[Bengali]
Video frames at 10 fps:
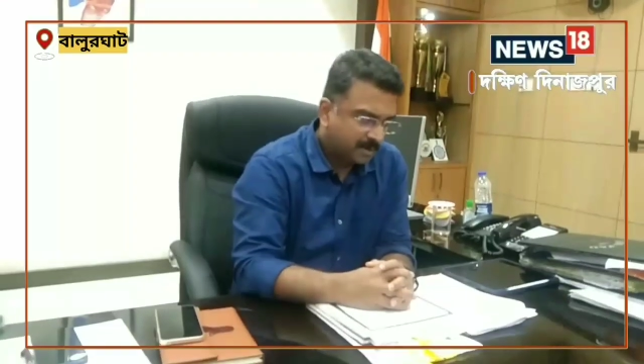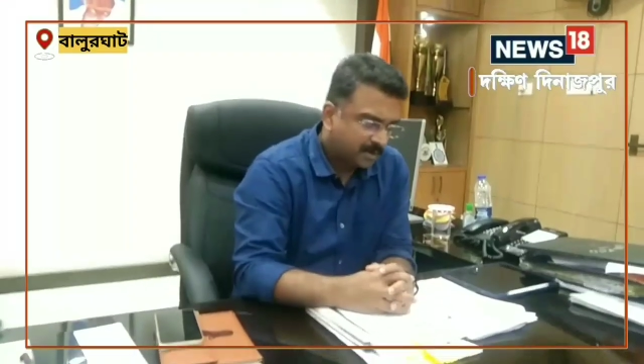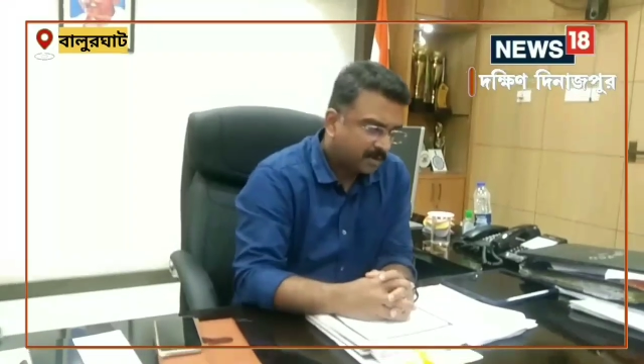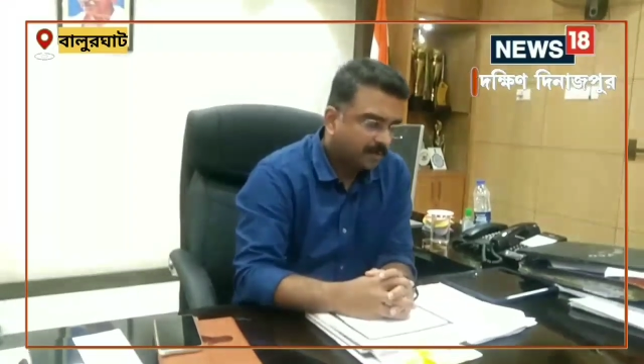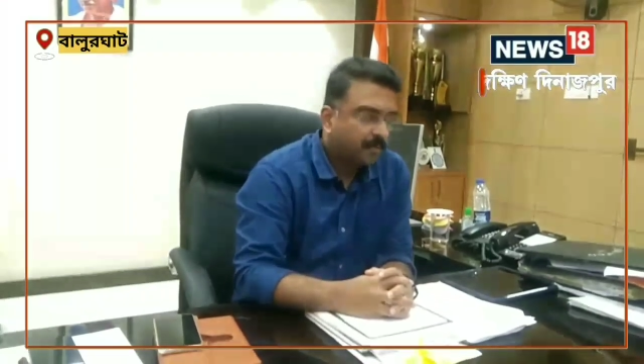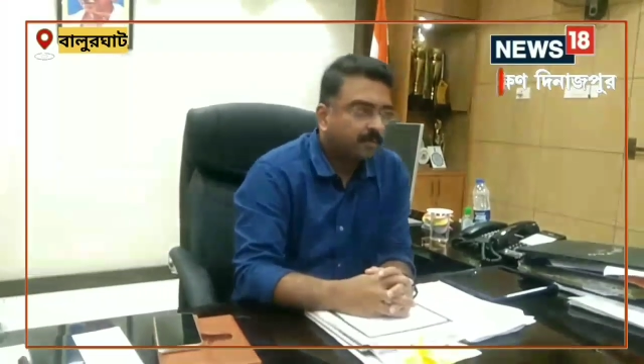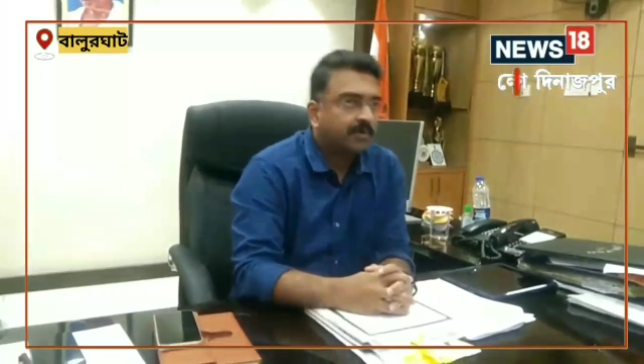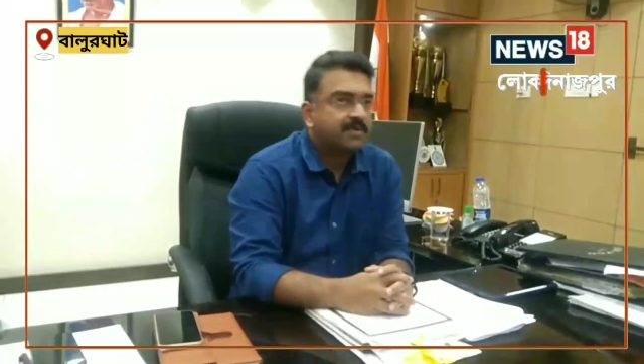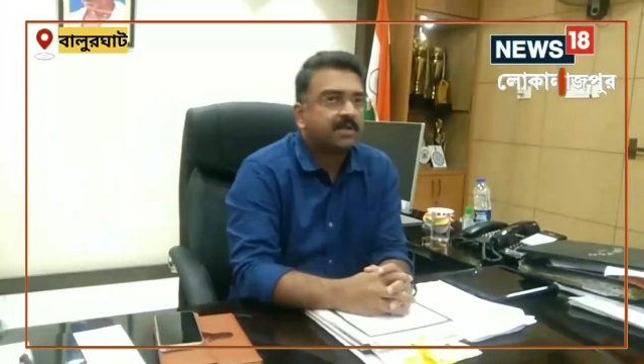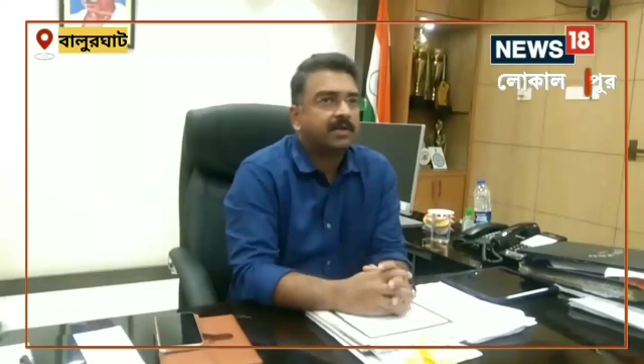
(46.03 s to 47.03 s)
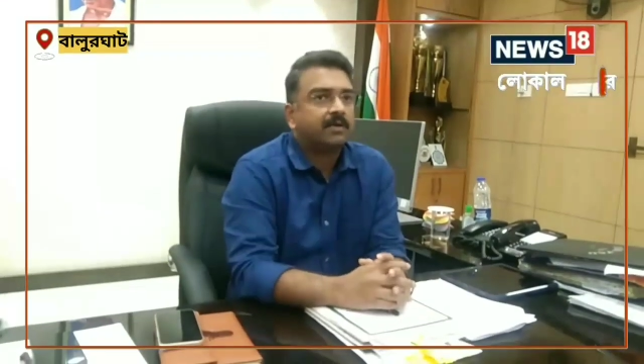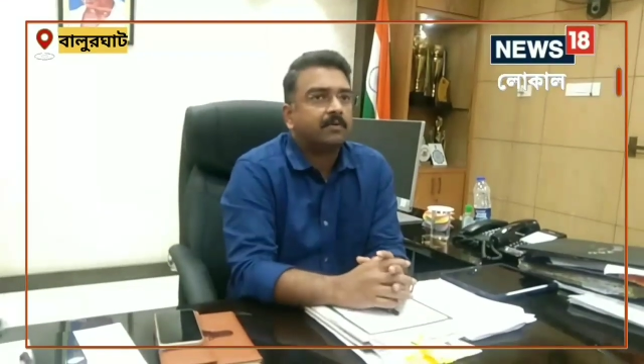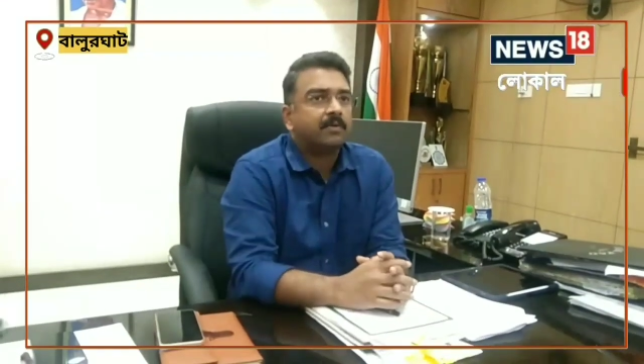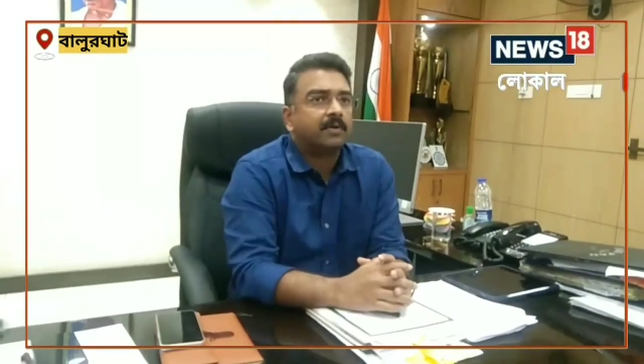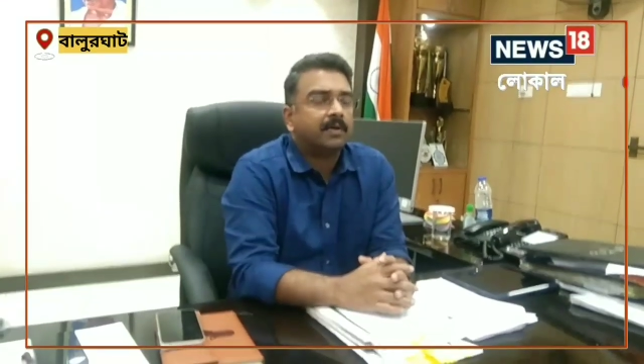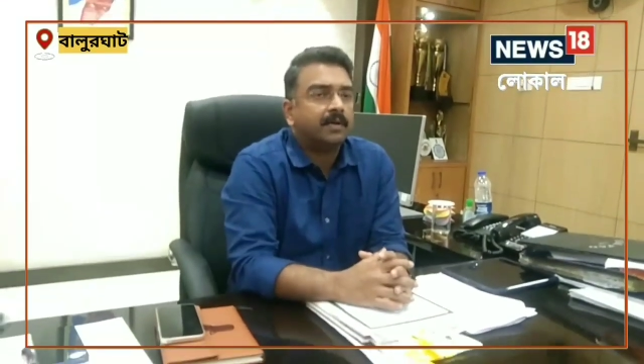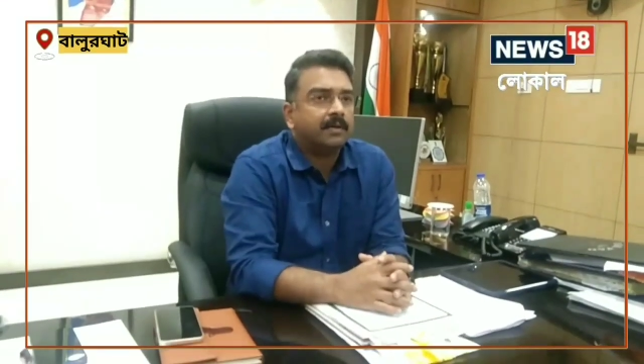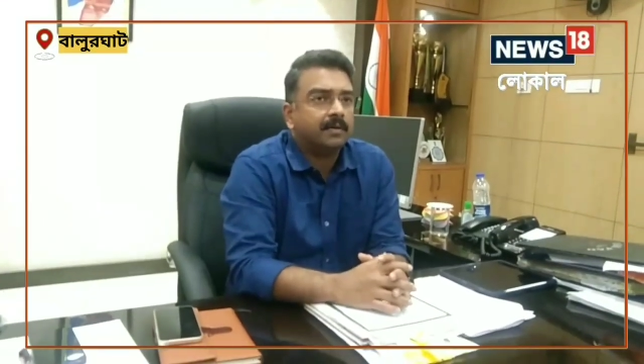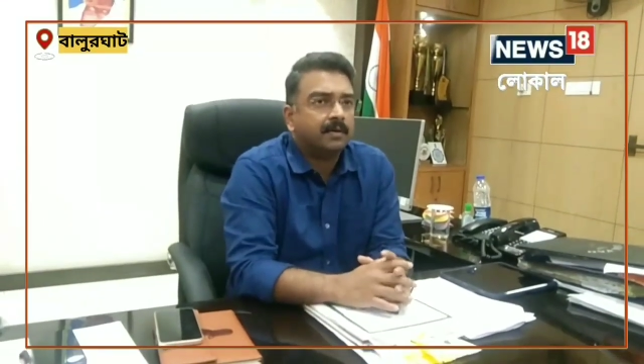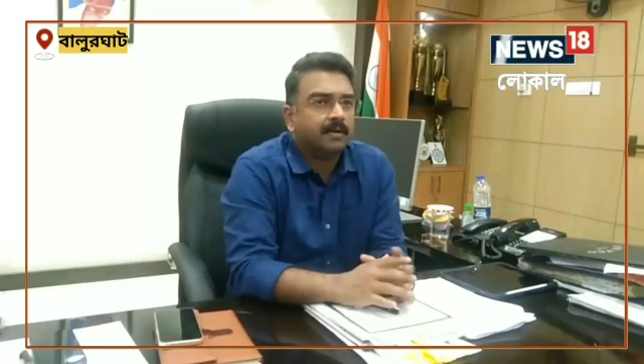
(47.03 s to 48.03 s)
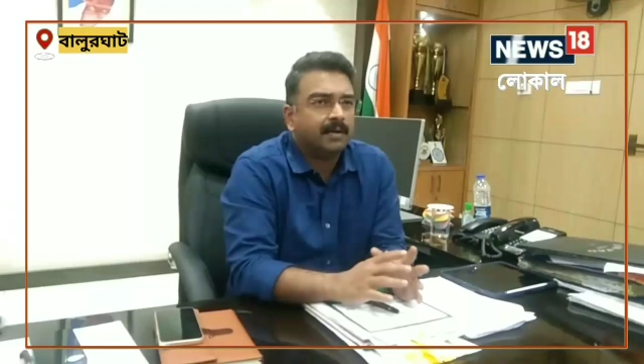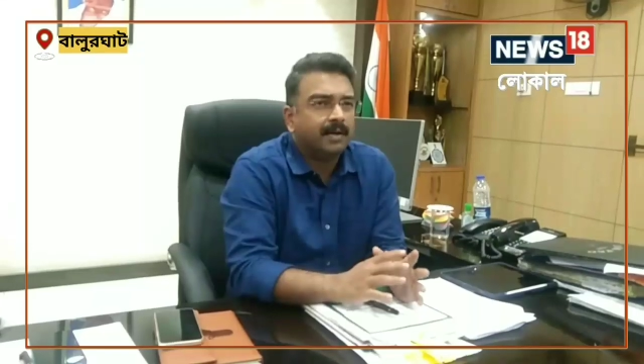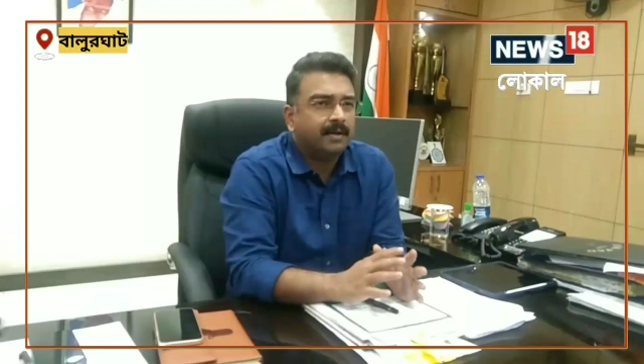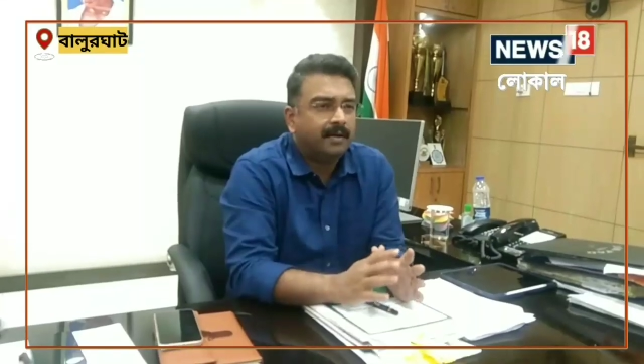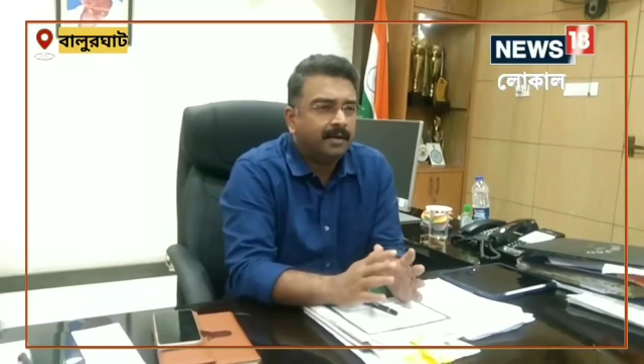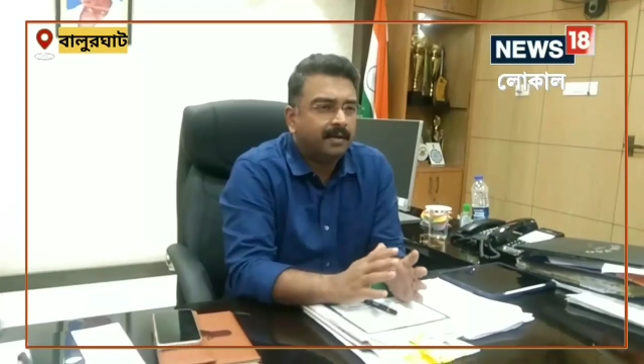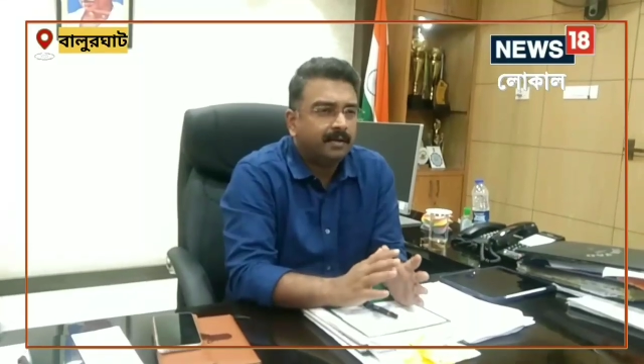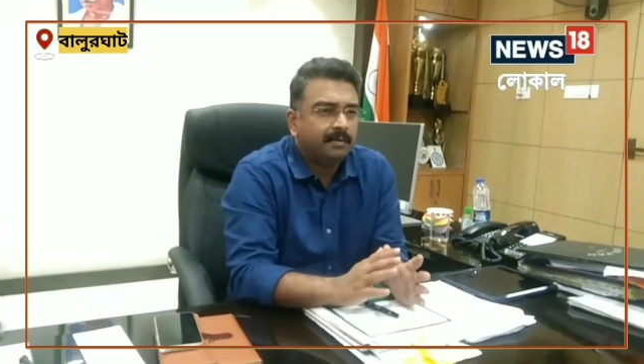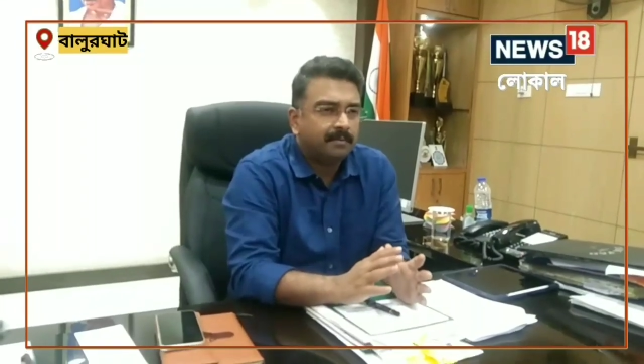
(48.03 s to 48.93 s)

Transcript: যেটা রিপোর্ট অনুযায়ী অ্যারাউন্ড এইট্টি